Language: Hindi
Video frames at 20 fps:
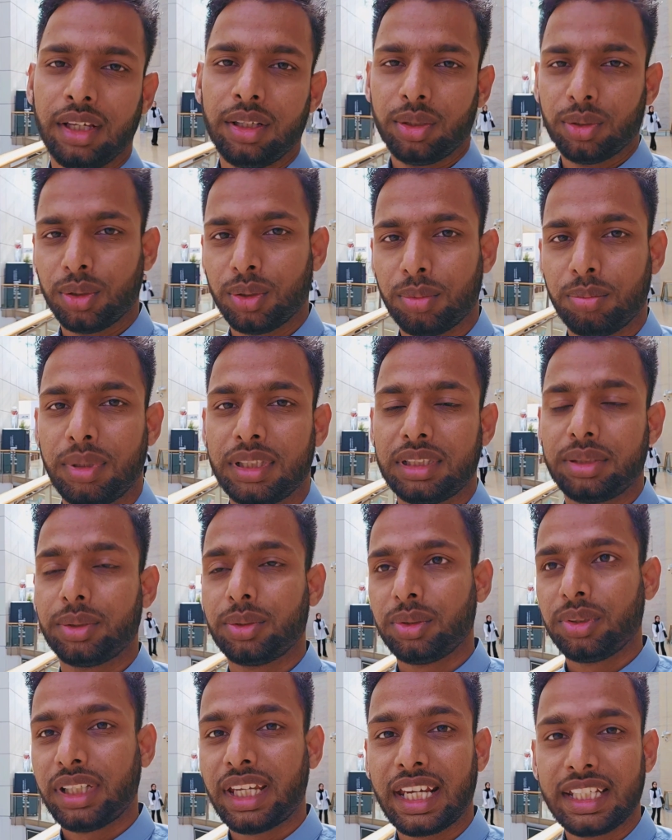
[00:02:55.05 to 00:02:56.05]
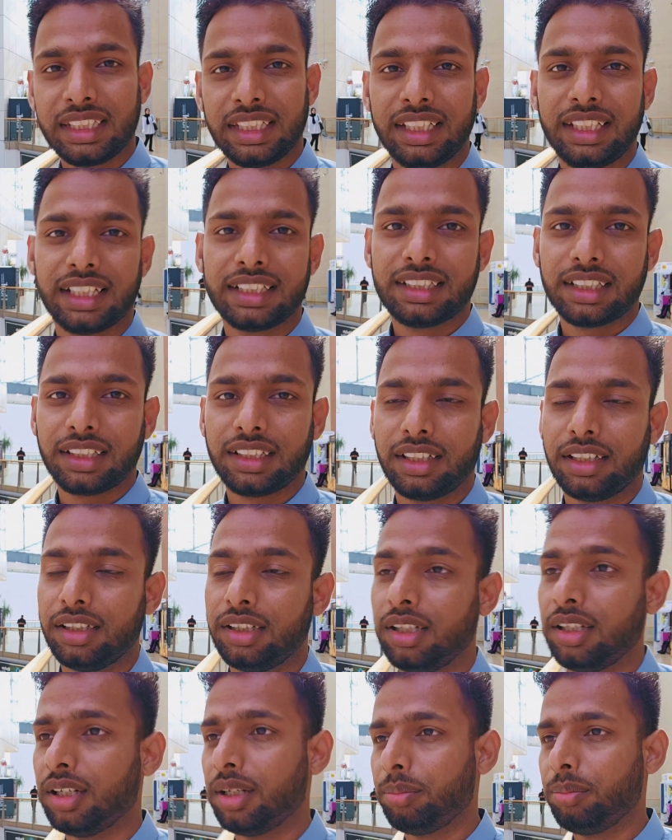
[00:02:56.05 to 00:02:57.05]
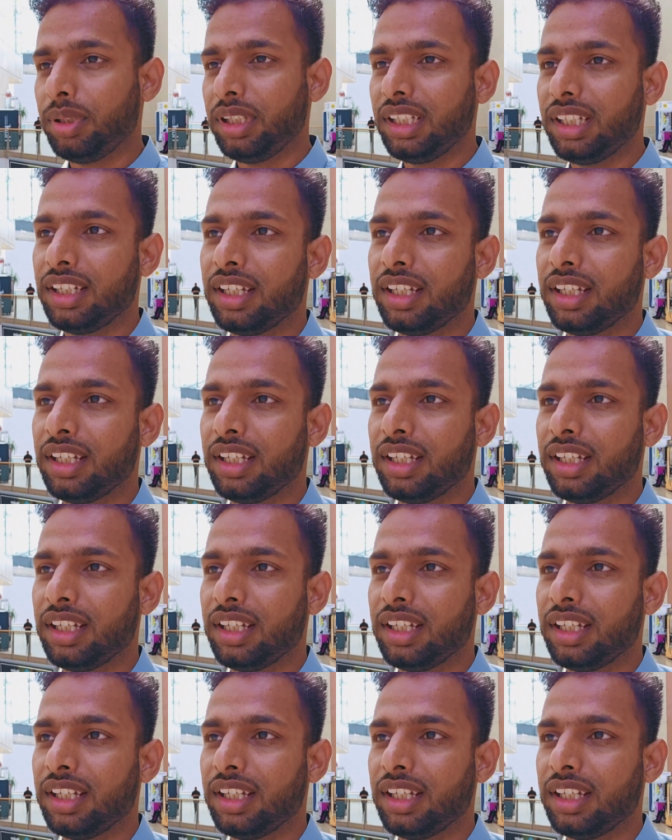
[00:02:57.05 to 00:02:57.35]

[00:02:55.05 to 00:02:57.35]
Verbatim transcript: तो बस कैच नहीं कर सका अभी